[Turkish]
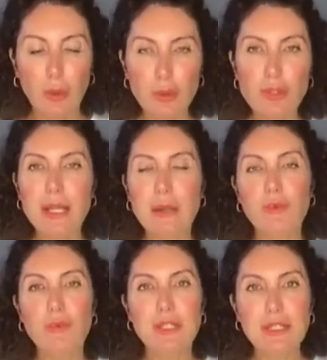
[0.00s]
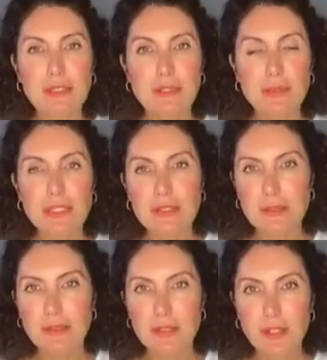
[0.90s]
O yüzden müfredatımızda
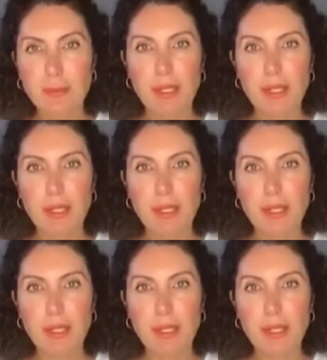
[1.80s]
stratejik